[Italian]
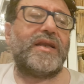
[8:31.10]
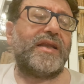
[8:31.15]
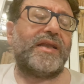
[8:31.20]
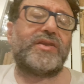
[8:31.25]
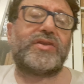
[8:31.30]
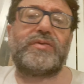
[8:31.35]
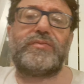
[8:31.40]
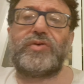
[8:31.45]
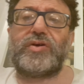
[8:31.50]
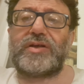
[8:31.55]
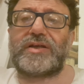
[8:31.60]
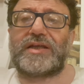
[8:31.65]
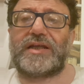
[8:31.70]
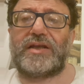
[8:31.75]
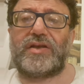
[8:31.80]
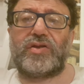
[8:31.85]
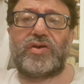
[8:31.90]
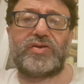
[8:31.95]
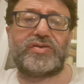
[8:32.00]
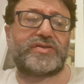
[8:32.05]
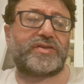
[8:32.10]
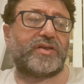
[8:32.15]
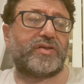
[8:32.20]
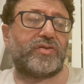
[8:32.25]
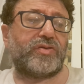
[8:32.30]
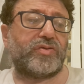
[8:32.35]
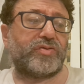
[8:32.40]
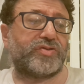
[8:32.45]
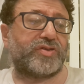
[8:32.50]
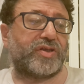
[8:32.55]
l'altro Morgan Lost
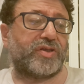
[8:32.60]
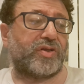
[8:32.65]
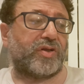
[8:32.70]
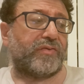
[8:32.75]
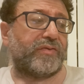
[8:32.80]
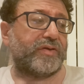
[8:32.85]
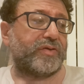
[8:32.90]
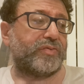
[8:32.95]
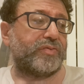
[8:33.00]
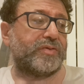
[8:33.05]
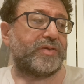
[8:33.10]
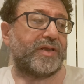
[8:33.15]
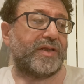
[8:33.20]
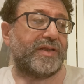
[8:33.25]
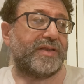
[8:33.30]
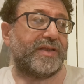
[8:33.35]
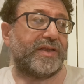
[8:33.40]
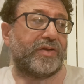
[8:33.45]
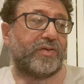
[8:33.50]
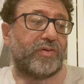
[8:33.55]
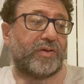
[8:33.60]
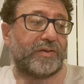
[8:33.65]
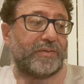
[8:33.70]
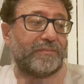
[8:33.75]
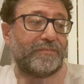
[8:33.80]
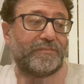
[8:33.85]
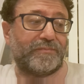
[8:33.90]
non si trova in tutte le edicole